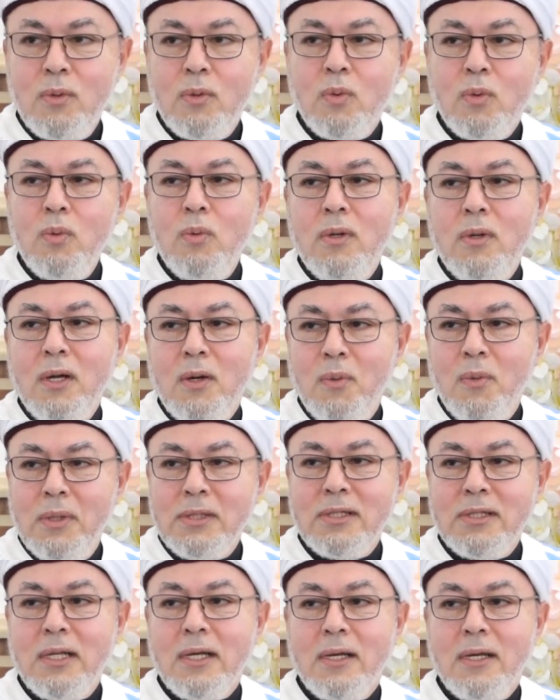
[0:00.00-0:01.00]
طولك
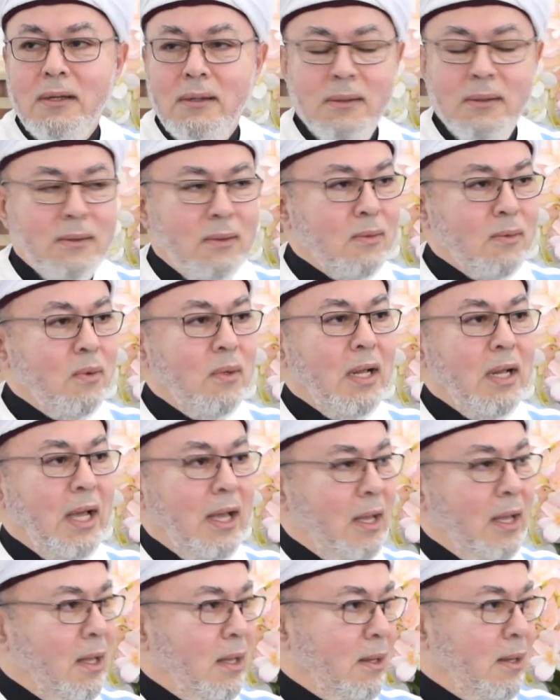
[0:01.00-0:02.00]
وزنك كل
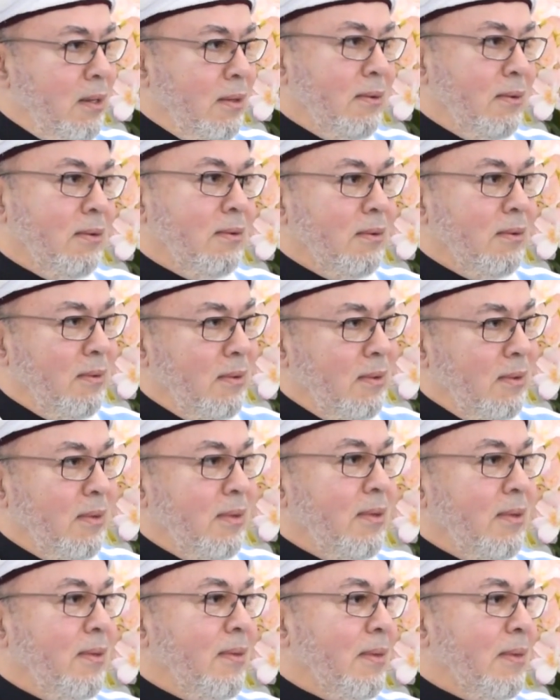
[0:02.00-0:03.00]
حاجه
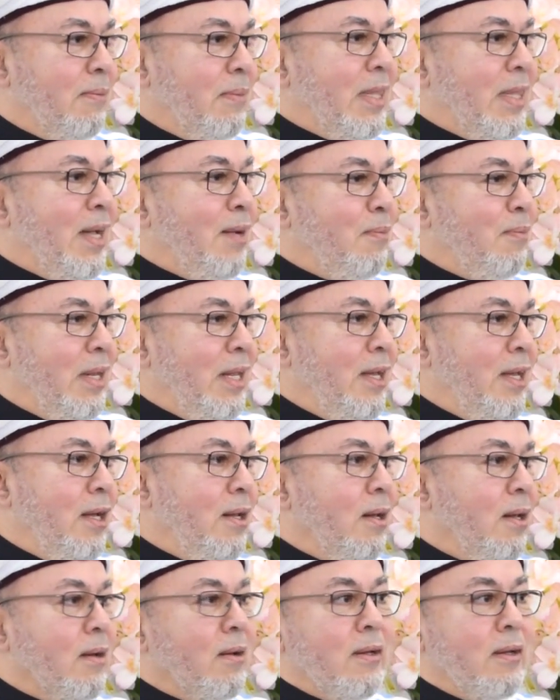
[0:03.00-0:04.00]
بتعمل ايه
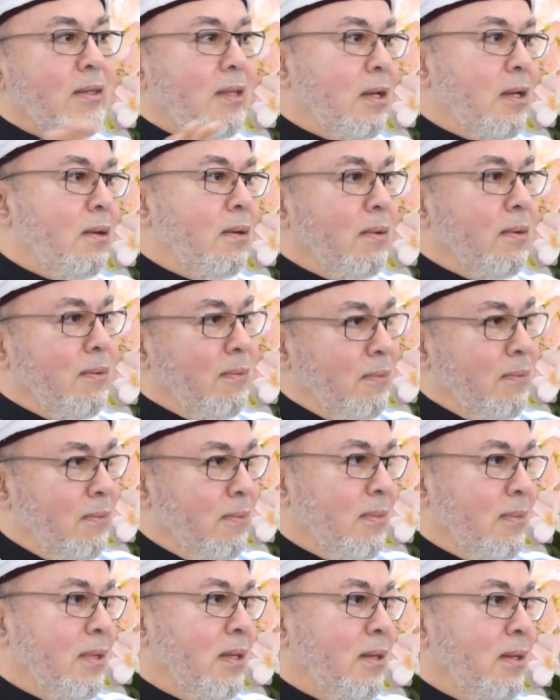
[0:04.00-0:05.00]
علاقاتك
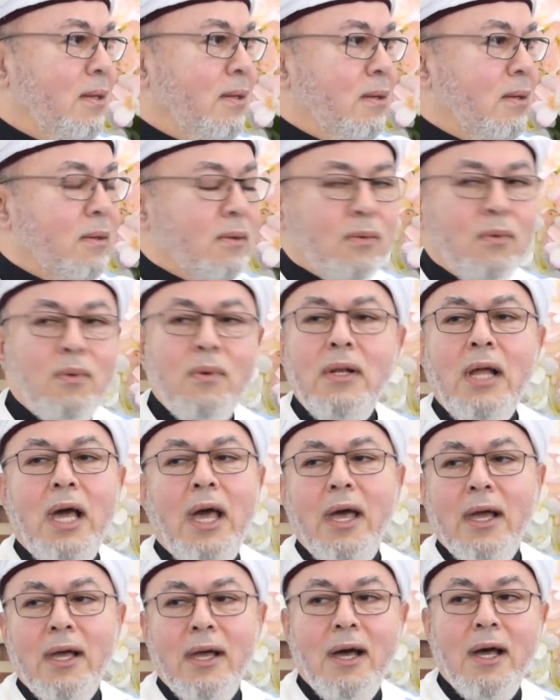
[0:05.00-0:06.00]
كل
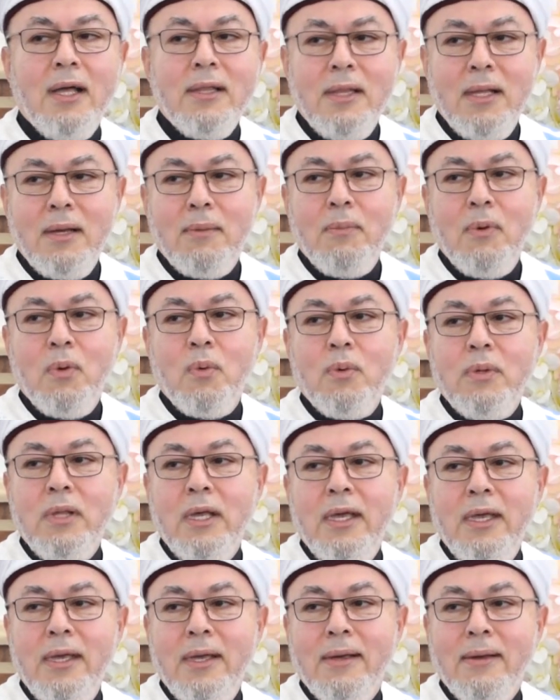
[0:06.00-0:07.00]
حاجه عنك موجوده
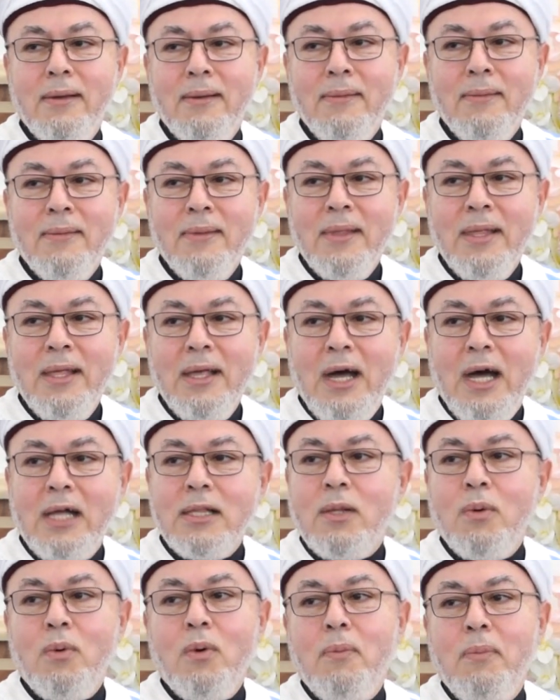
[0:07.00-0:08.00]
ايه
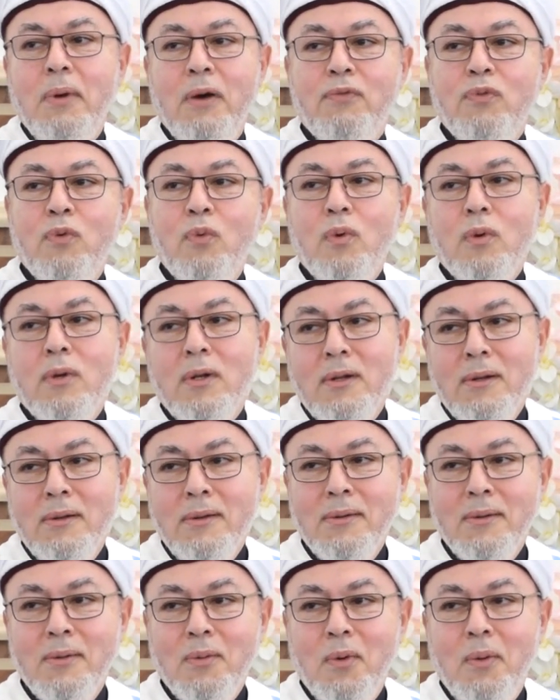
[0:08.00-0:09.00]
حتى هو مقفول
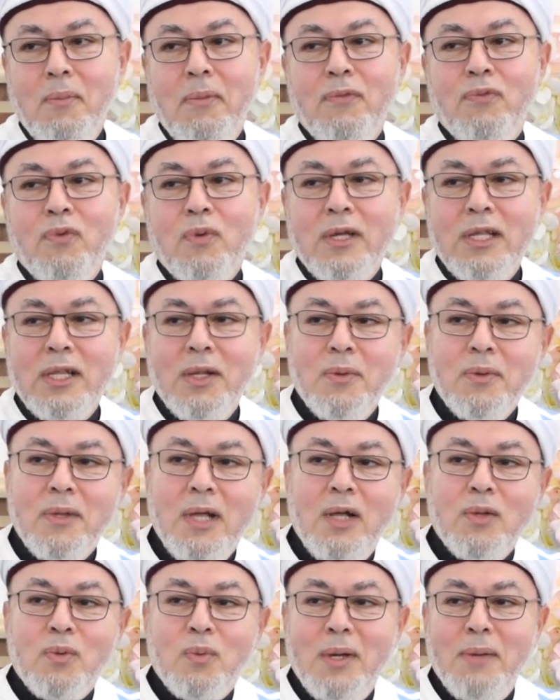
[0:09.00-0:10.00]
وهو مقفول كده وانت
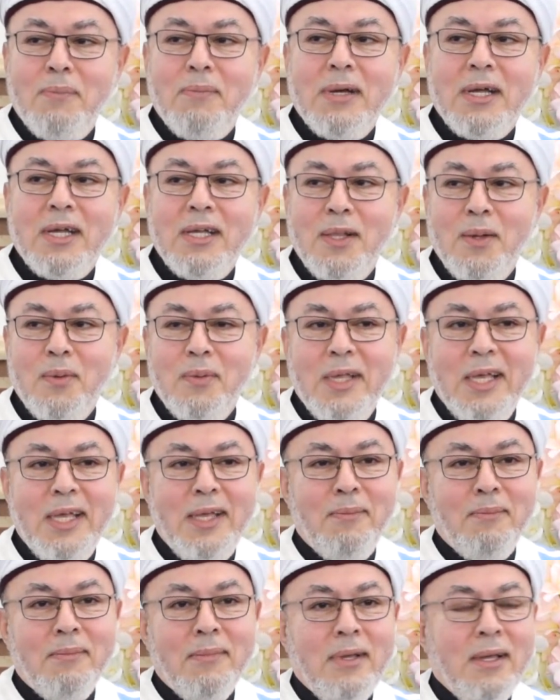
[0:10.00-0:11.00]
حاطه جنبك كده
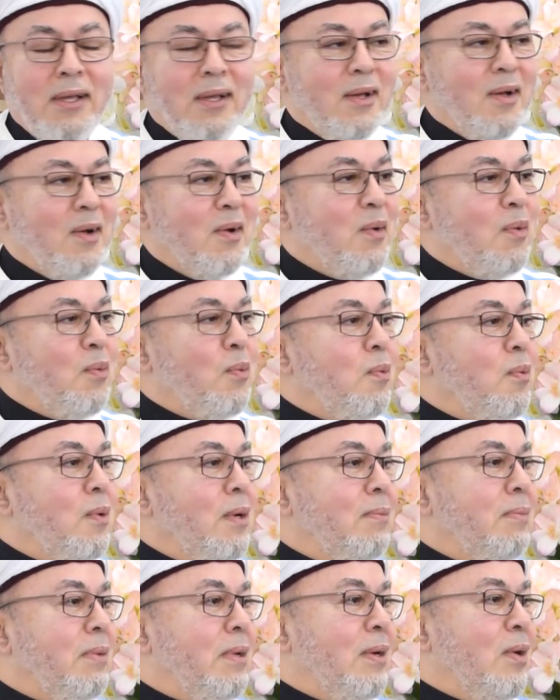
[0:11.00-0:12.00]
ونايم
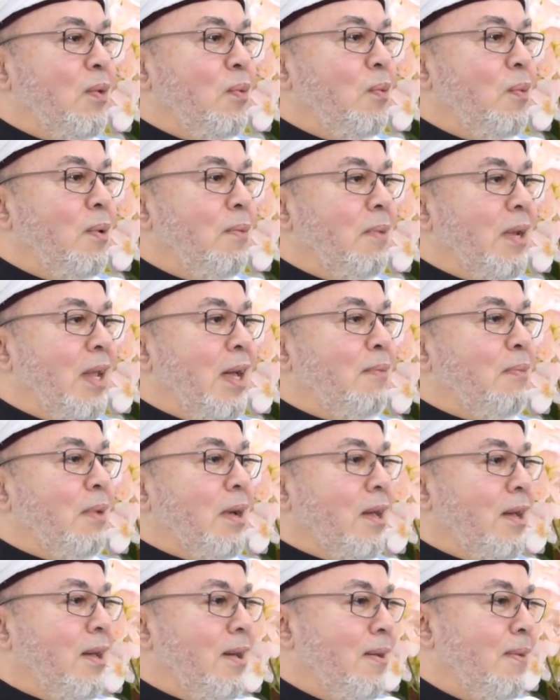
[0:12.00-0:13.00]
هو ب... هو
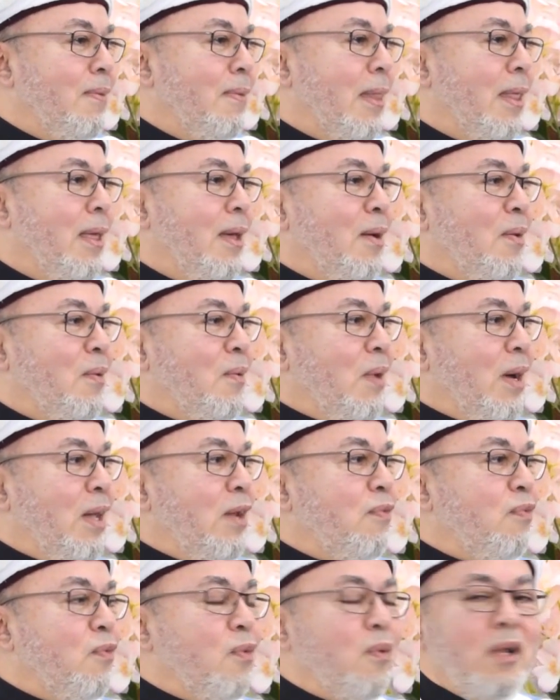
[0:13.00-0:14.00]
مراقبك
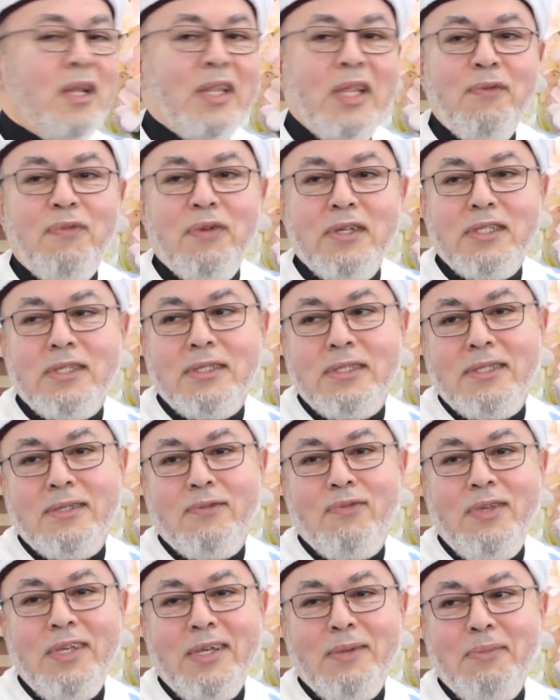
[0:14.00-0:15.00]
وعارف كل نفس
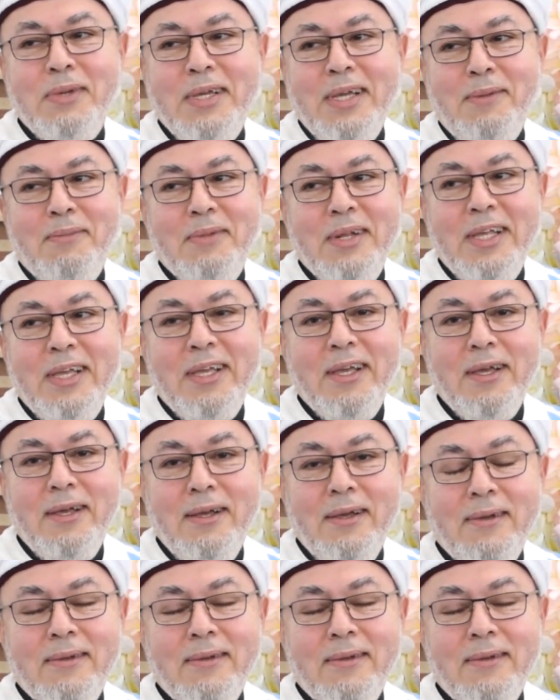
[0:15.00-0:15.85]
فيك بيعمل ايه